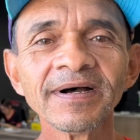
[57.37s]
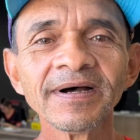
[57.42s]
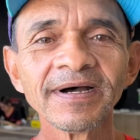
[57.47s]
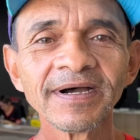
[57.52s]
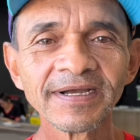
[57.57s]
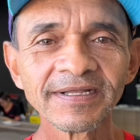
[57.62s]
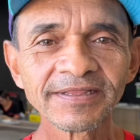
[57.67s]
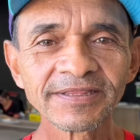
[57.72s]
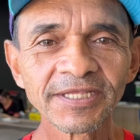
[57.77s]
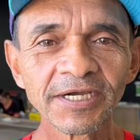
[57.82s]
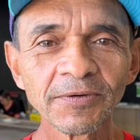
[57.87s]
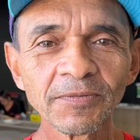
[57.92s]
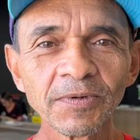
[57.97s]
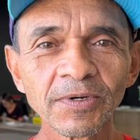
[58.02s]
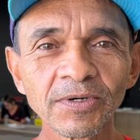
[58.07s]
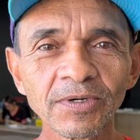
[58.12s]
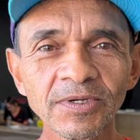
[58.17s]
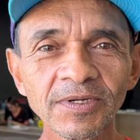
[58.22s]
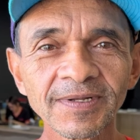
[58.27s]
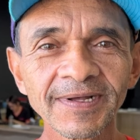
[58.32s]
Então vou
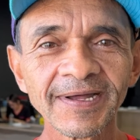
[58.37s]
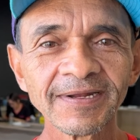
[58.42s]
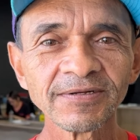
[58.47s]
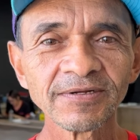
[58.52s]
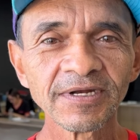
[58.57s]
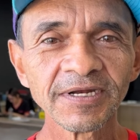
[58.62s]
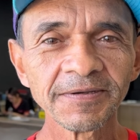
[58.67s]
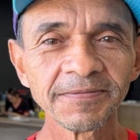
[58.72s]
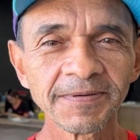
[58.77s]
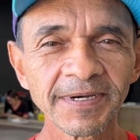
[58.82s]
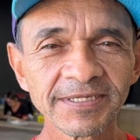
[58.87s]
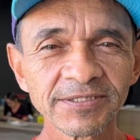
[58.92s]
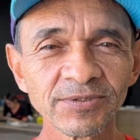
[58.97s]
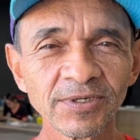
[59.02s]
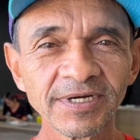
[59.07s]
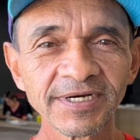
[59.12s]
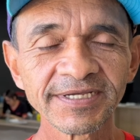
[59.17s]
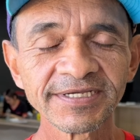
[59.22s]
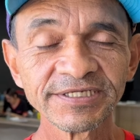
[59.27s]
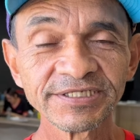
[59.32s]
colocar no
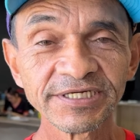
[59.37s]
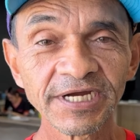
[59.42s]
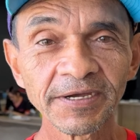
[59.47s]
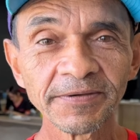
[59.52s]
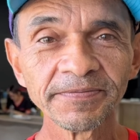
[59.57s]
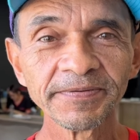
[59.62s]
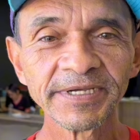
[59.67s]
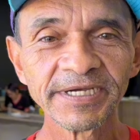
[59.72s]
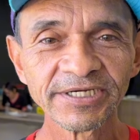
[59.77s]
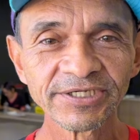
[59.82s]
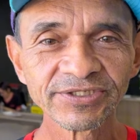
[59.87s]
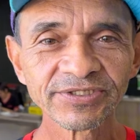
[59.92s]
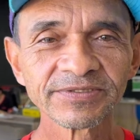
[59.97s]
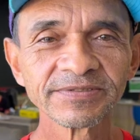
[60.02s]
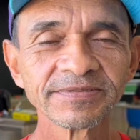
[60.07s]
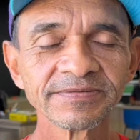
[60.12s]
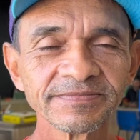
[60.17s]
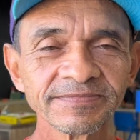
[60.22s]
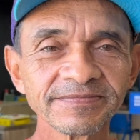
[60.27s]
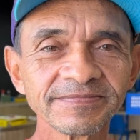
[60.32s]
elevador que já vejo.